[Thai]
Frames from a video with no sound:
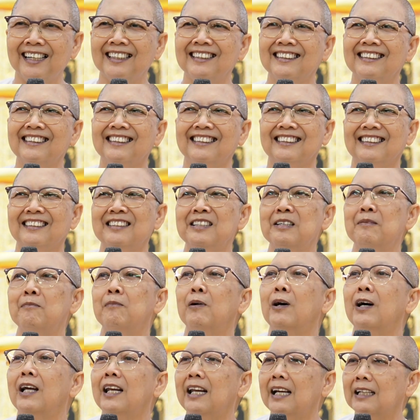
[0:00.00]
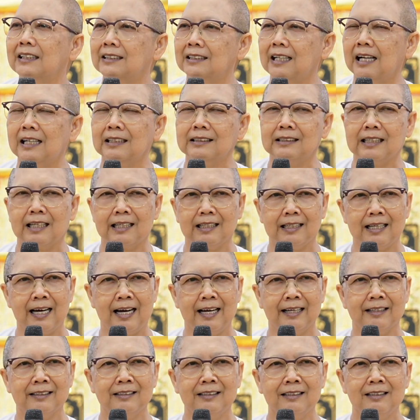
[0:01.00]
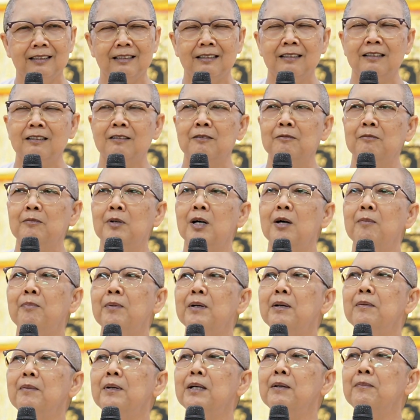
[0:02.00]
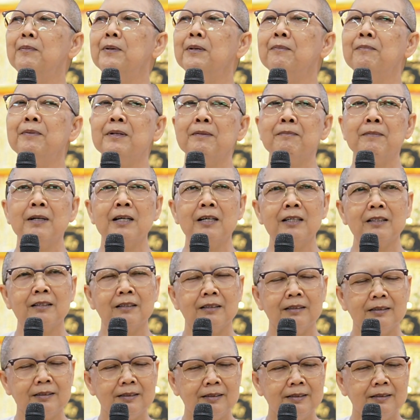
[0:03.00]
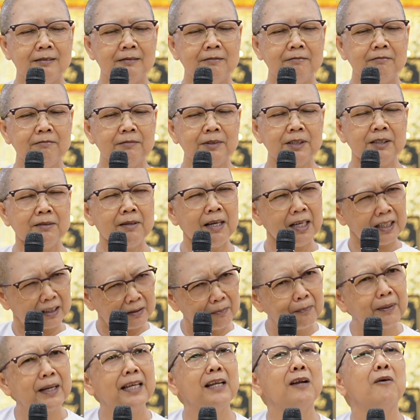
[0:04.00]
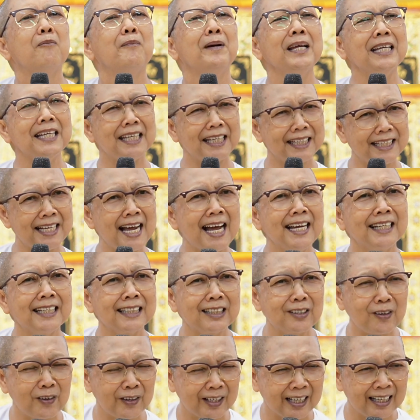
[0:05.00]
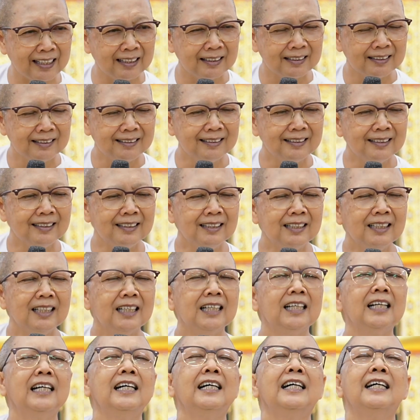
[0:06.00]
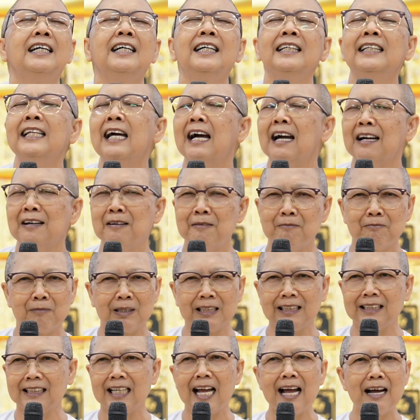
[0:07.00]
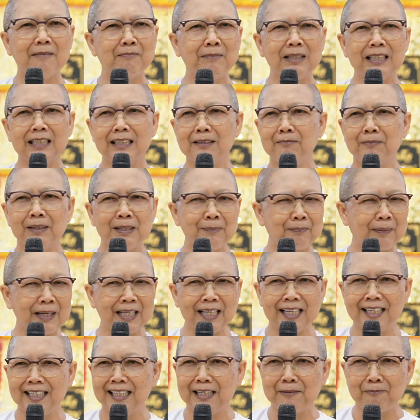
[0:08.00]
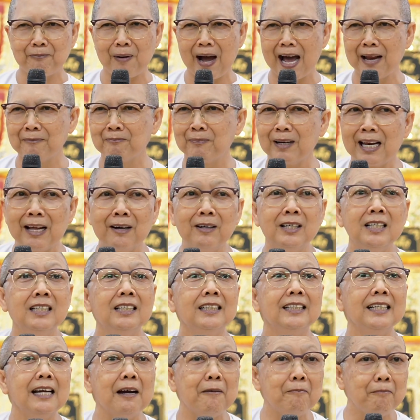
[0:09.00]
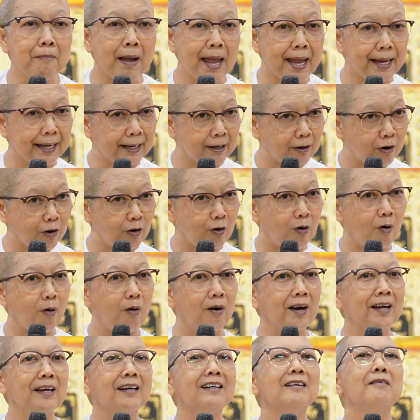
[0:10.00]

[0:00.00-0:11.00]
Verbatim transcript: วหมอก็รักษาใจได้พอเผลอมันก็แท้ทำไมเราไม่คิดได้นะตอนนั้นนะมันช่างมันเถอะมันเป็นอดีตผ่านไปแล้วเนี่ยแม่เองก็คอ